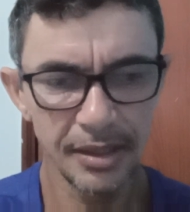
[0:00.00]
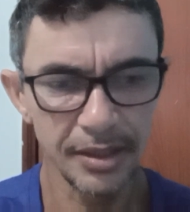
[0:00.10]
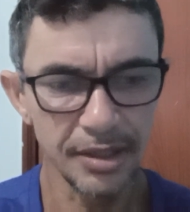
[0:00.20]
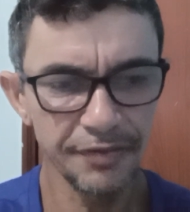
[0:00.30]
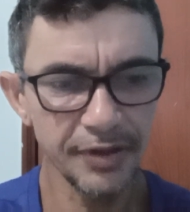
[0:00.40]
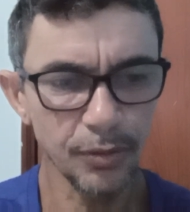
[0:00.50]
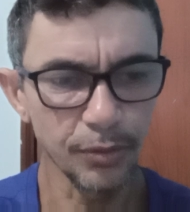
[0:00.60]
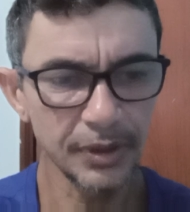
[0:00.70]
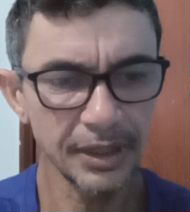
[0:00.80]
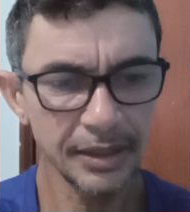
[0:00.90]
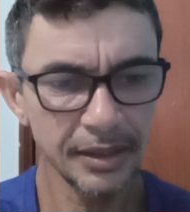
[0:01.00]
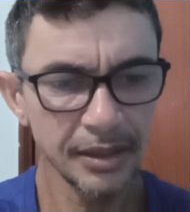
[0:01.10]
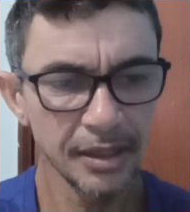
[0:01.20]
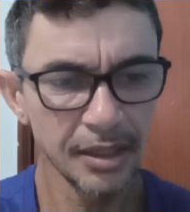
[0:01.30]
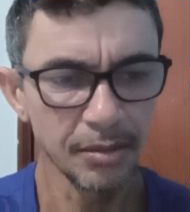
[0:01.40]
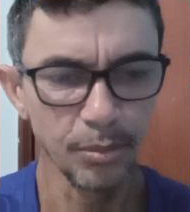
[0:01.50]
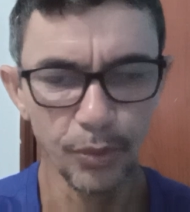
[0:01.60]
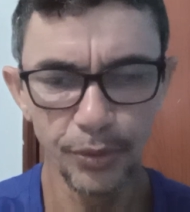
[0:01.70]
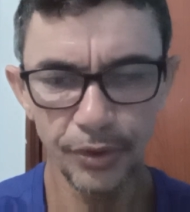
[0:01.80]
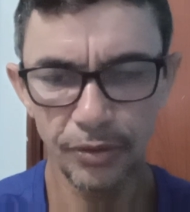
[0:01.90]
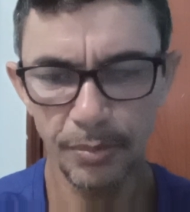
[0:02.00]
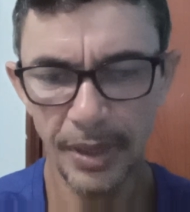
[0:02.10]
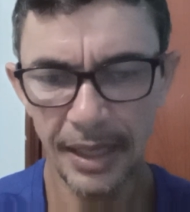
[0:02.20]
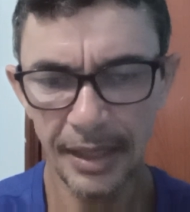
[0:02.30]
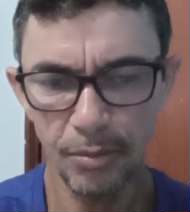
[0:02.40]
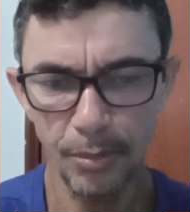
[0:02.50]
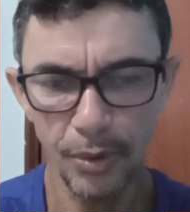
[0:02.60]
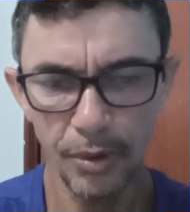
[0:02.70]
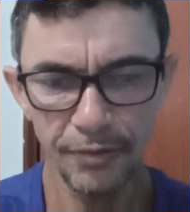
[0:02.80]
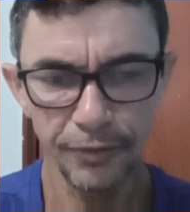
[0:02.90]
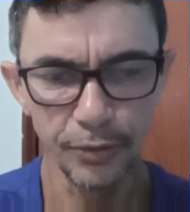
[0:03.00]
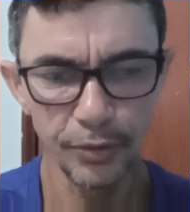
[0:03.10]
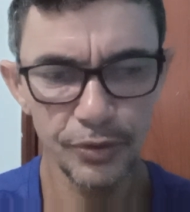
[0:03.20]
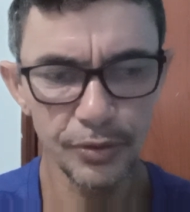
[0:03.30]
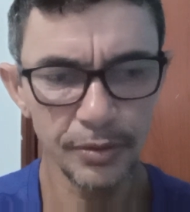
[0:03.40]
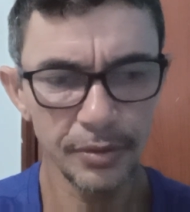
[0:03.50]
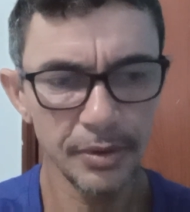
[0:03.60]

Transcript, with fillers: dificulta muito para o bom fluxo